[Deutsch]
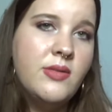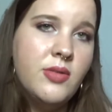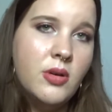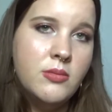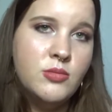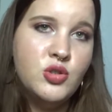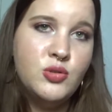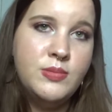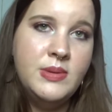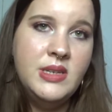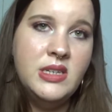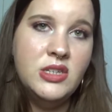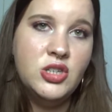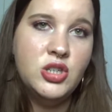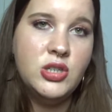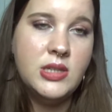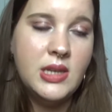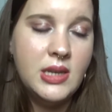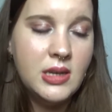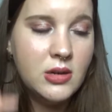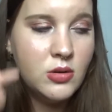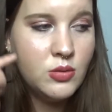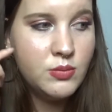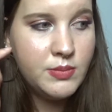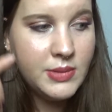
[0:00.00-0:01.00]
vorm Spiegel
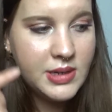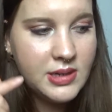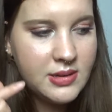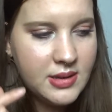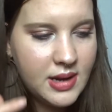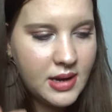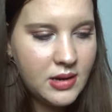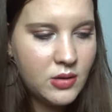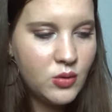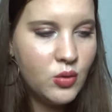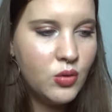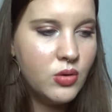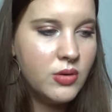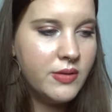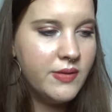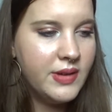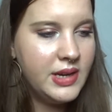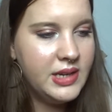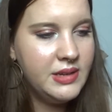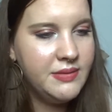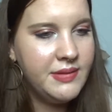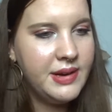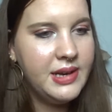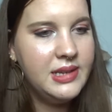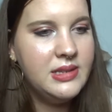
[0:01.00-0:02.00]
stehe und mir das angucke, weil
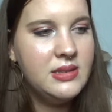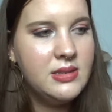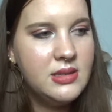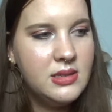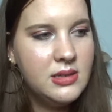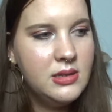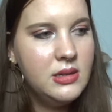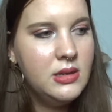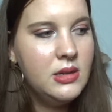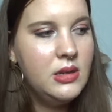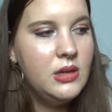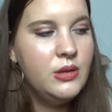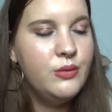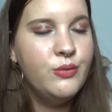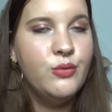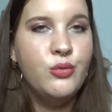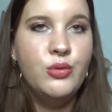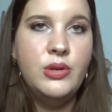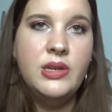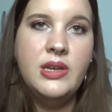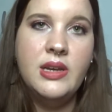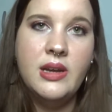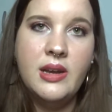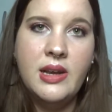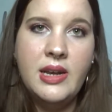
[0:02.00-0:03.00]
ich weiß, wo
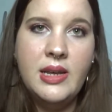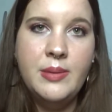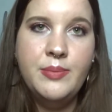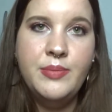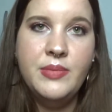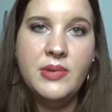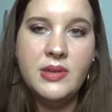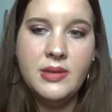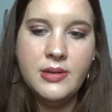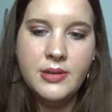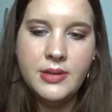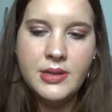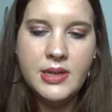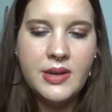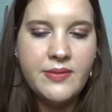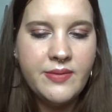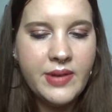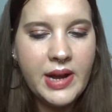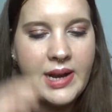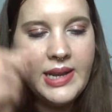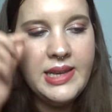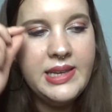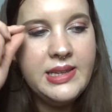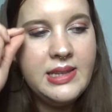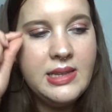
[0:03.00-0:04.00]
die geklebt sind.
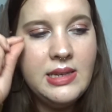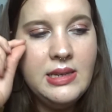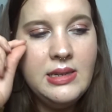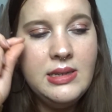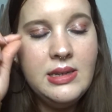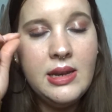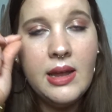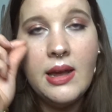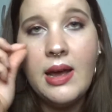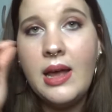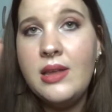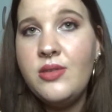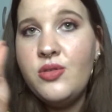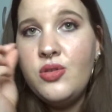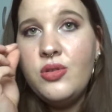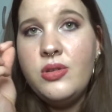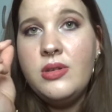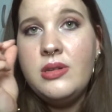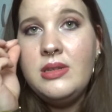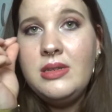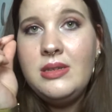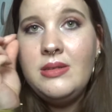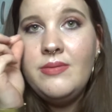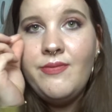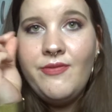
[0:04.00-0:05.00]
Weil ich die, also
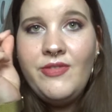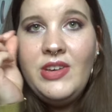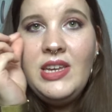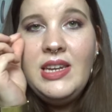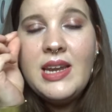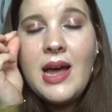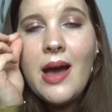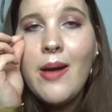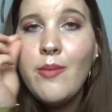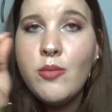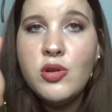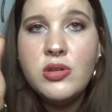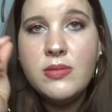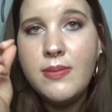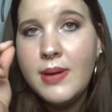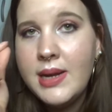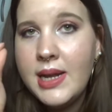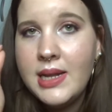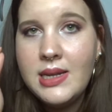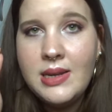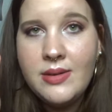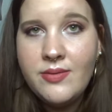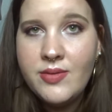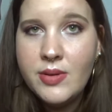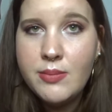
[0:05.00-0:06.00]
wie nah muss man
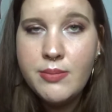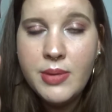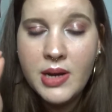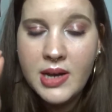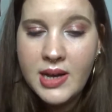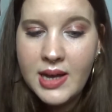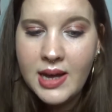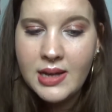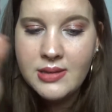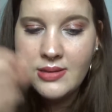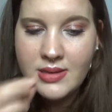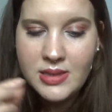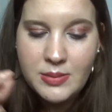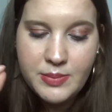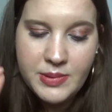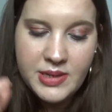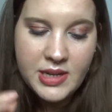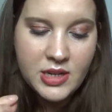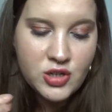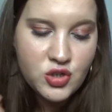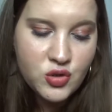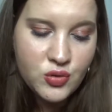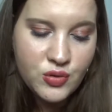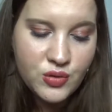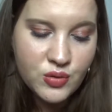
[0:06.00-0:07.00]
an den Wimpernkranz? Ich bin ja
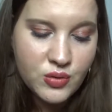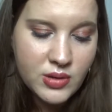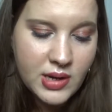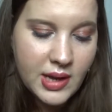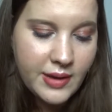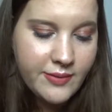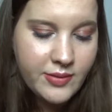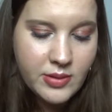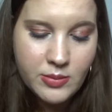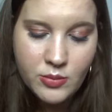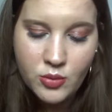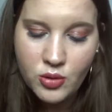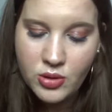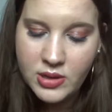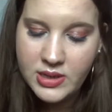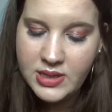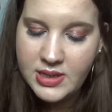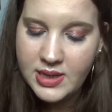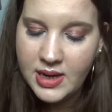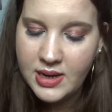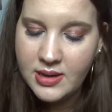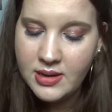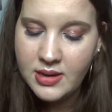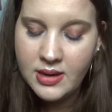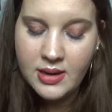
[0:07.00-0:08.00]
schon so nah wie möglich
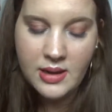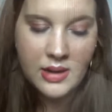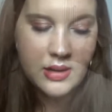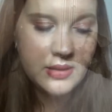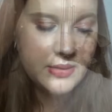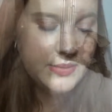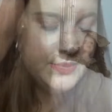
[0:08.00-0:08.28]
dran gegangen.